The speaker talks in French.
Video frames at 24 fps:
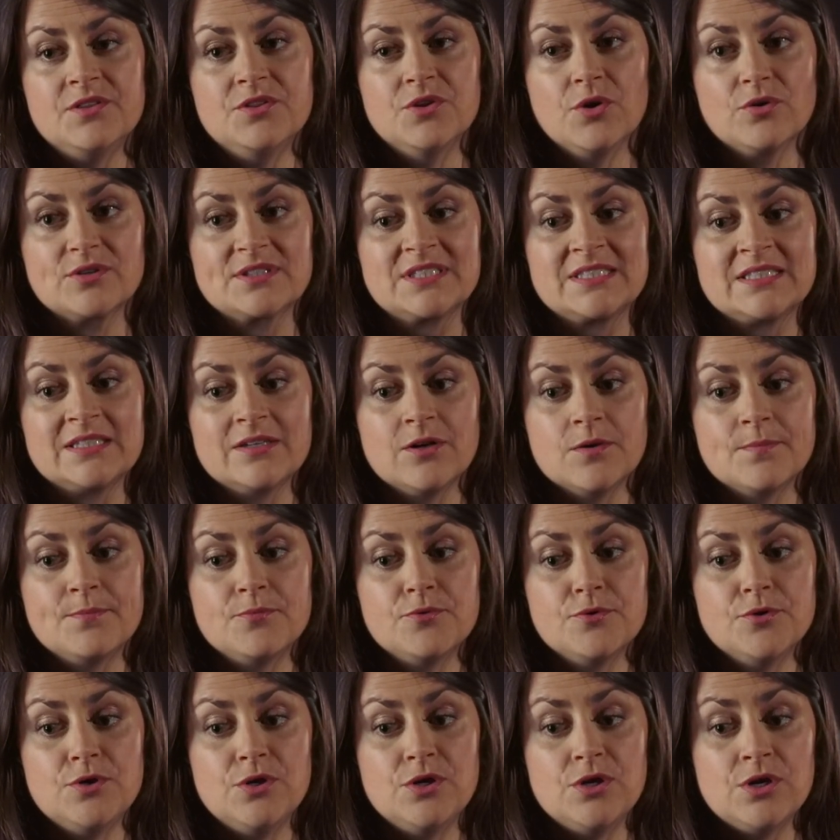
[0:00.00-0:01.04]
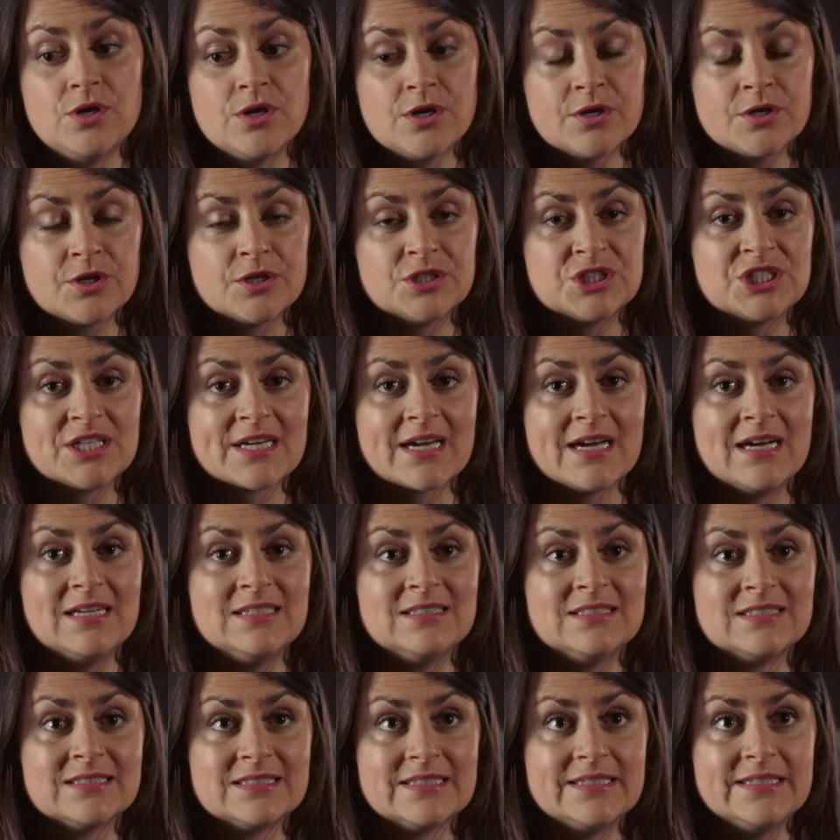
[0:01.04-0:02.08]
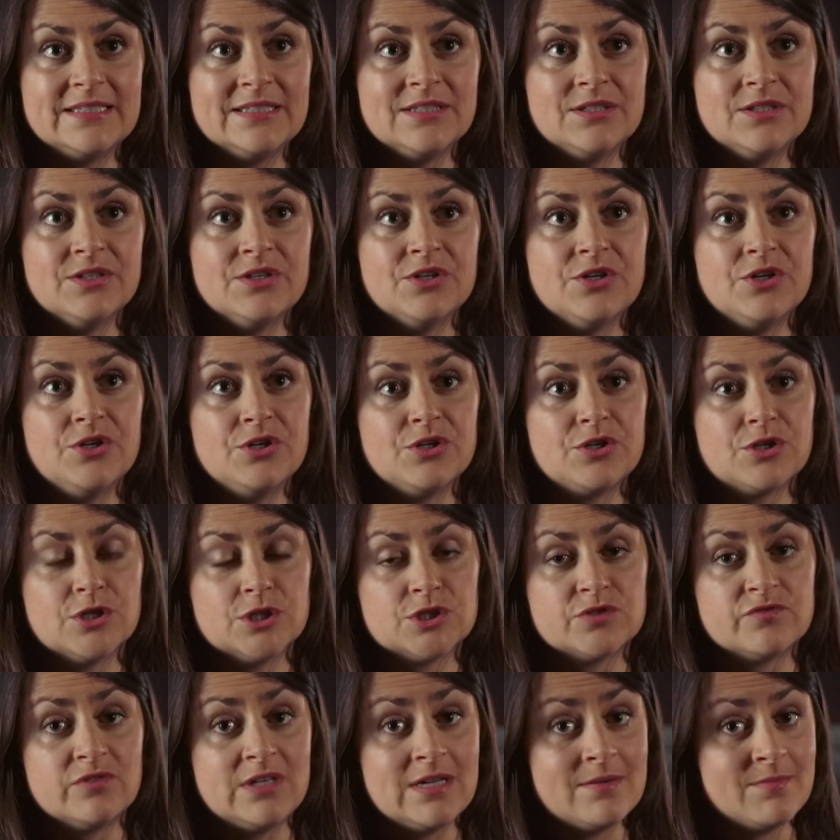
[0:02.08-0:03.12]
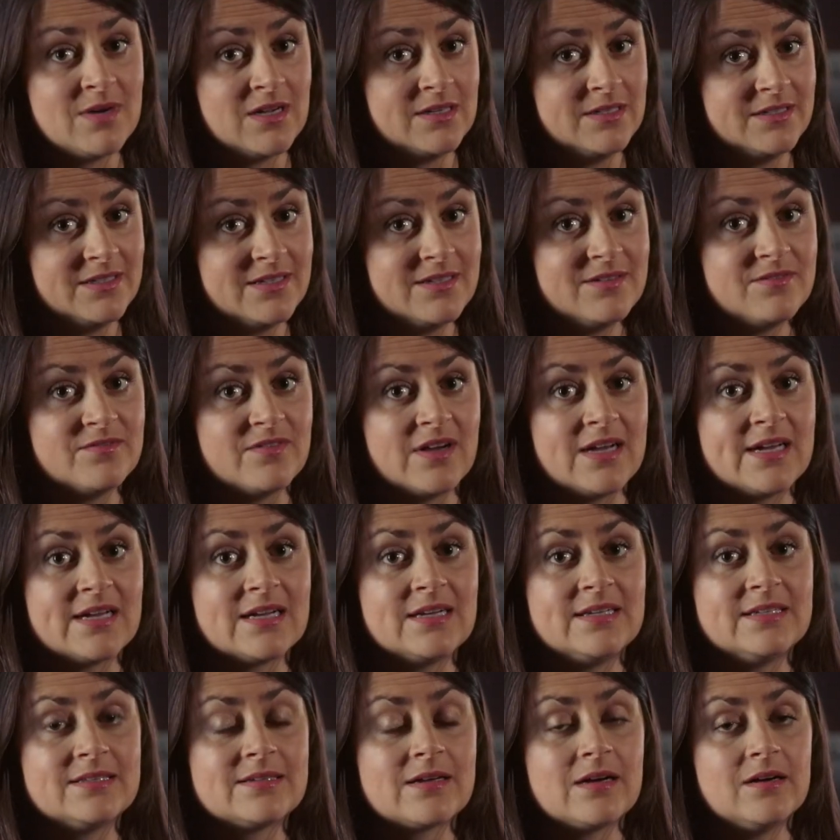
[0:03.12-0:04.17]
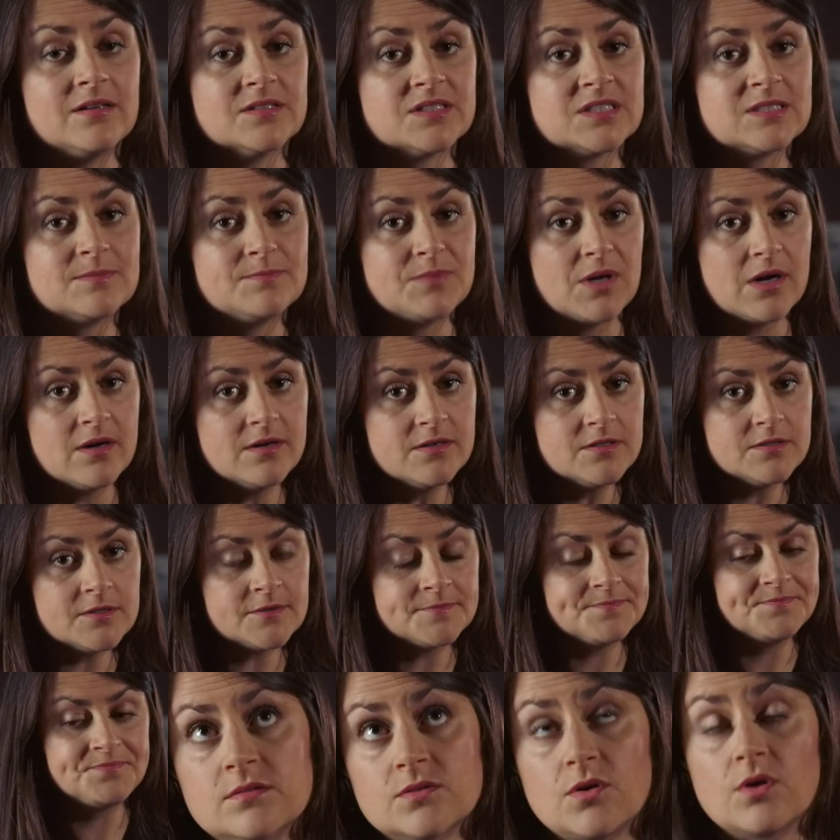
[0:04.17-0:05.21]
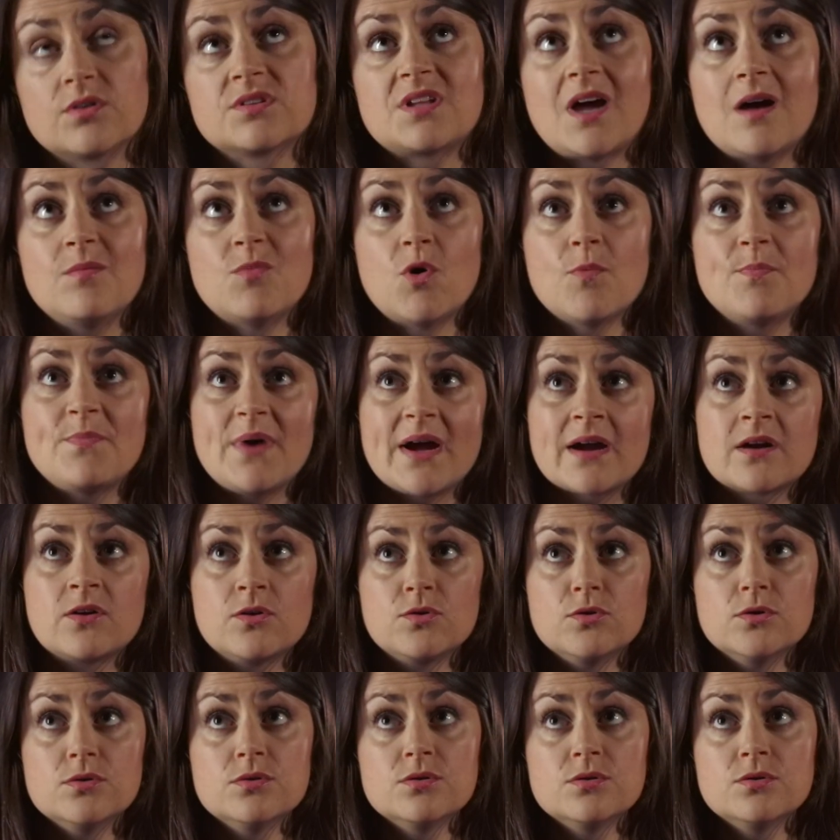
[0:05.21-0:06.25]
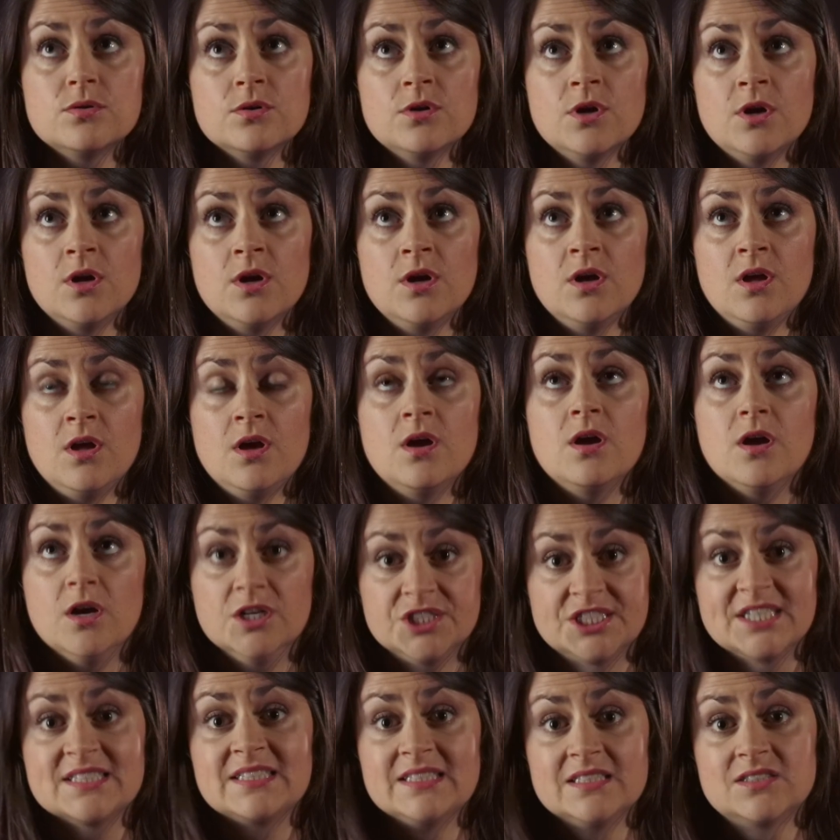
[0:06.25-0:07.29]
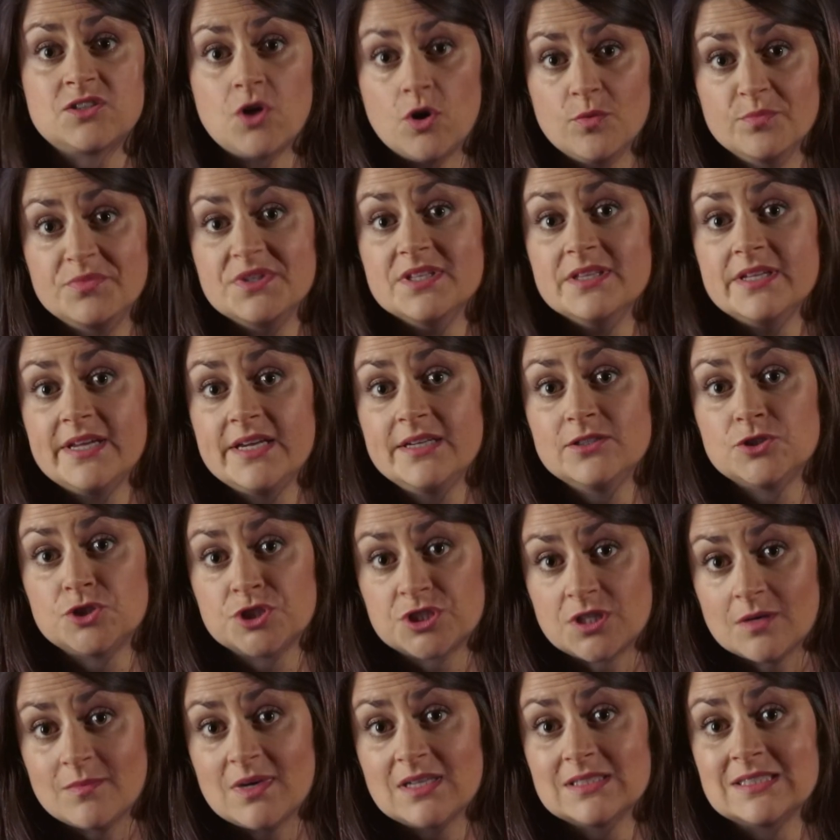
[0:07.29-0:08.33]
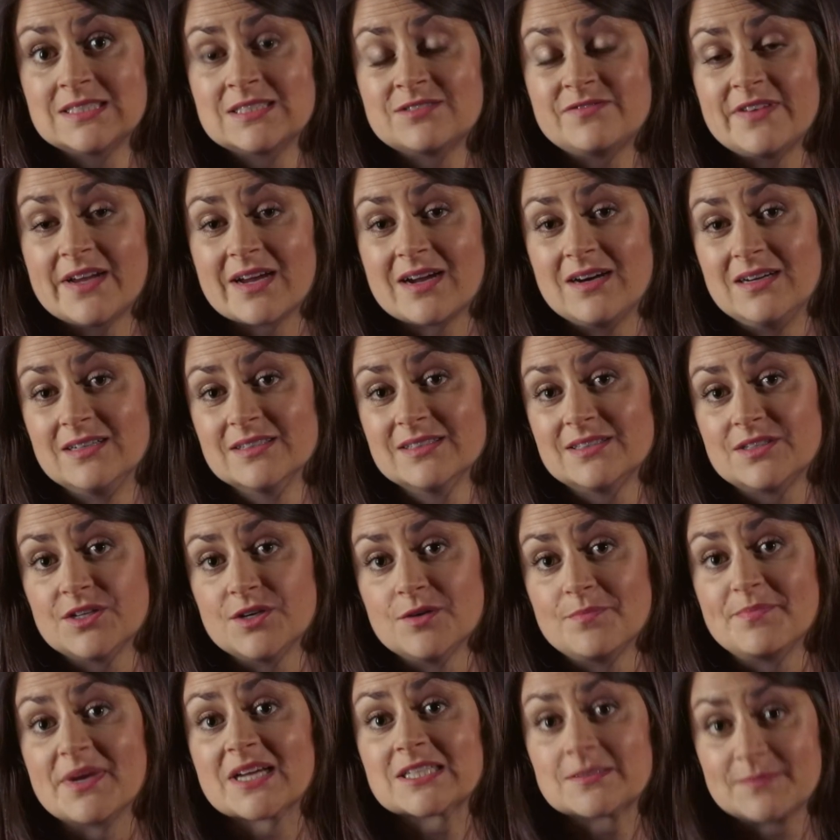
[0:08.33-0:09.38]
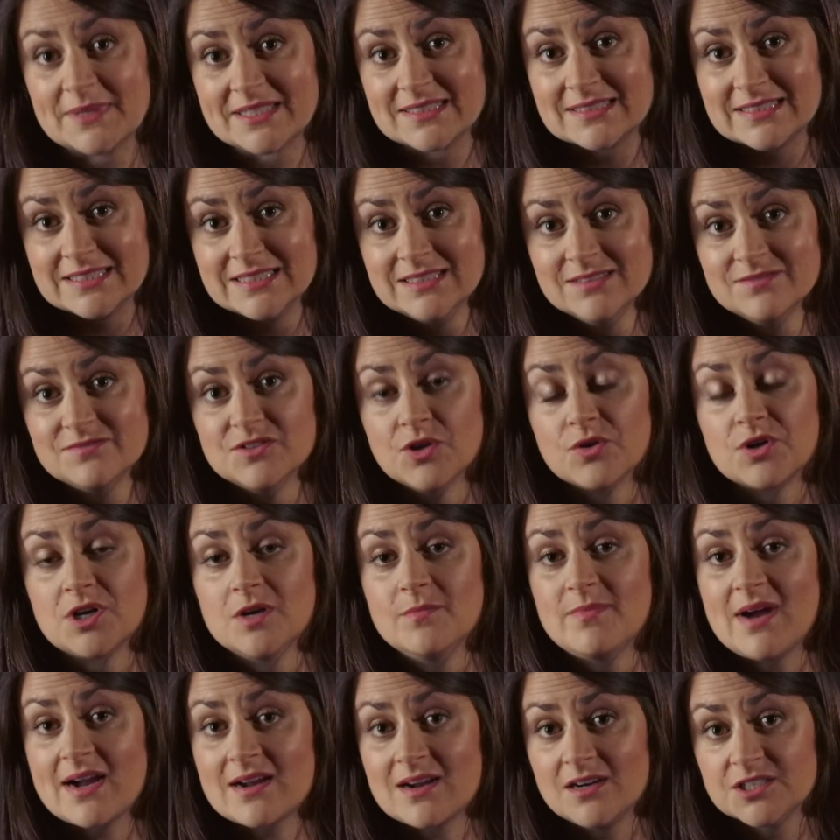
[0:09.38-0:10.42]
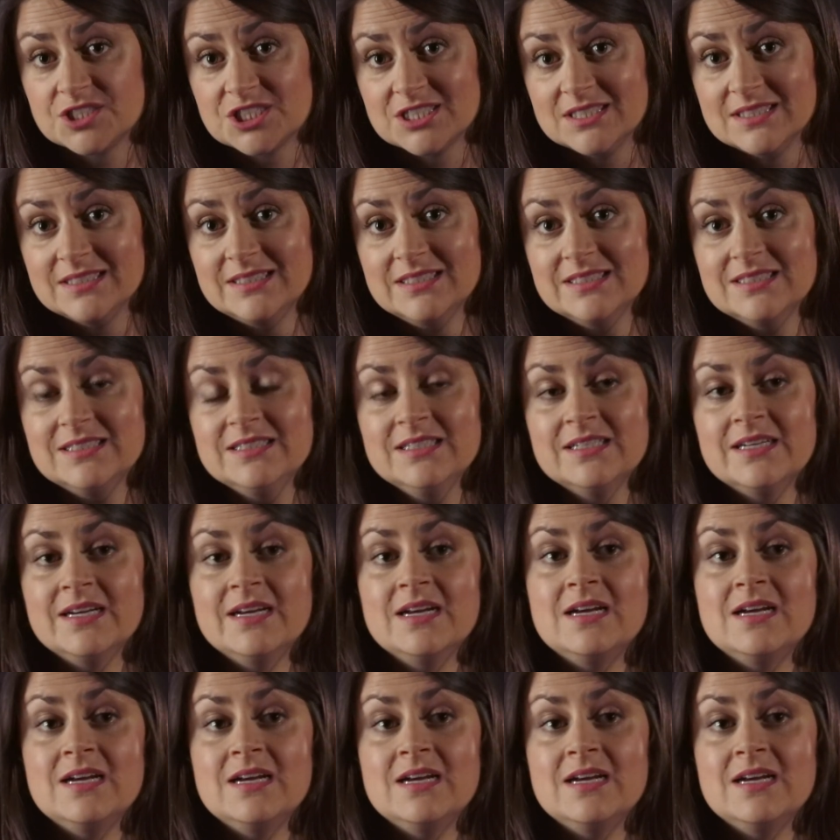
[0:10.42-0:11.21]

Donc c'est un peu là que j'ai réalisé que je voulais m'enligner vers les transports. Donc dans mon parcours, euh, j'ai essayé de combiner justement différentes euh, perspectives, donc le bac en génie,